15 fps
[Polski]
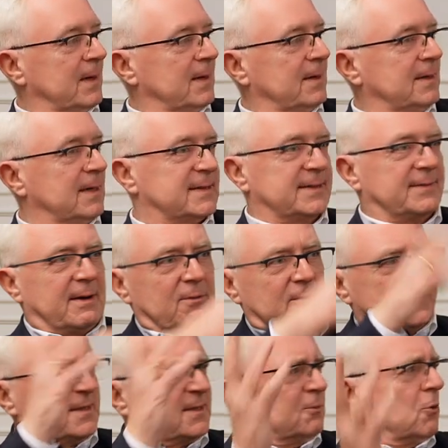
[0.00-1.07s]
e,
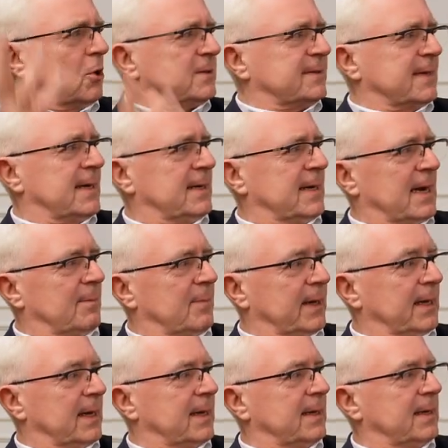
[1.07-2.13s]
nazywał, złocenia
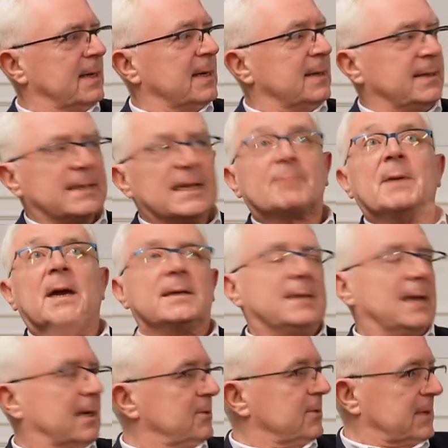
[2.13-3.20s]
bajery. Nie tak
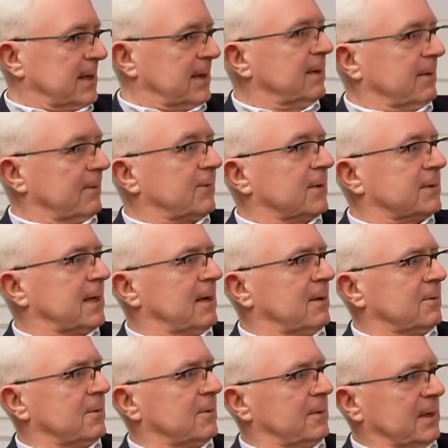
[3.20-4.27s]
pięknie jak tutaj w
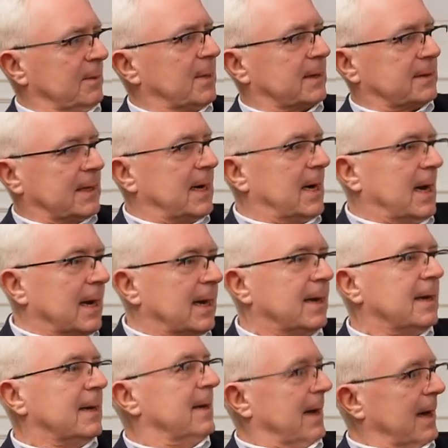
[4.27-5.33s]
hotelu Liberté, ale,
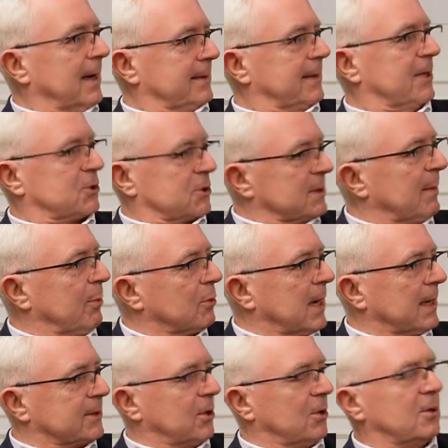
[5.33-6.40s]
ale też na
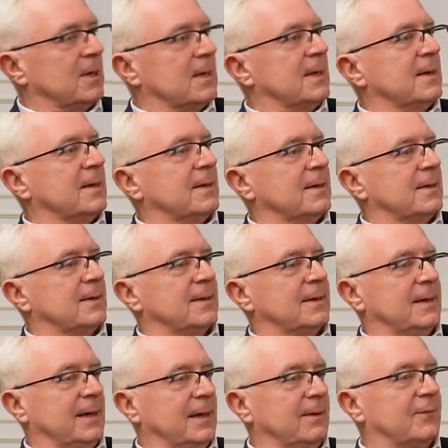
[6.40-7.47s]
bogato.
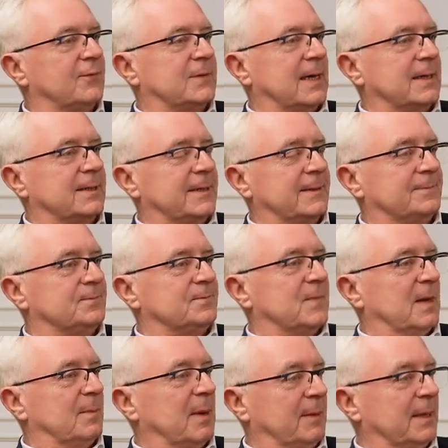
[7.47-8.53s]
I wtedy
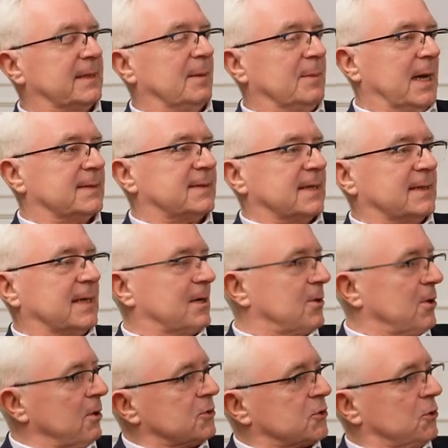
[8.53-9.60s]
pamiętam Jacek tak
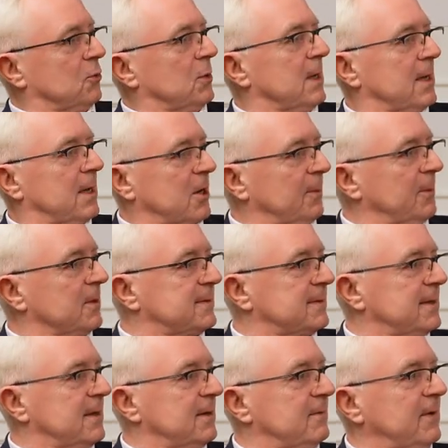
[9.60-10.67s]
krążył,
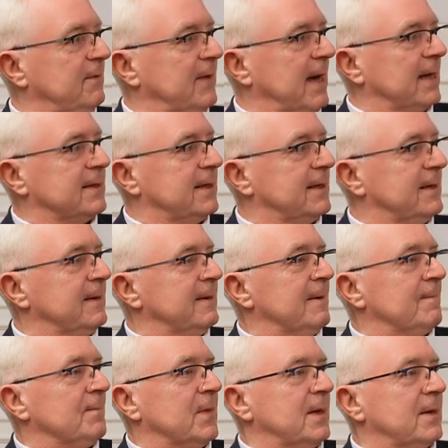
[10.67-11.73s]
robiąc wywiady
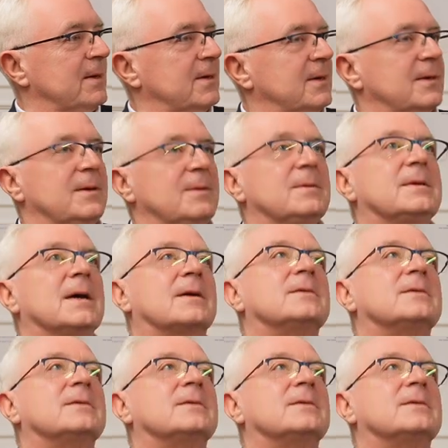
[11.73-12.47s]
i tak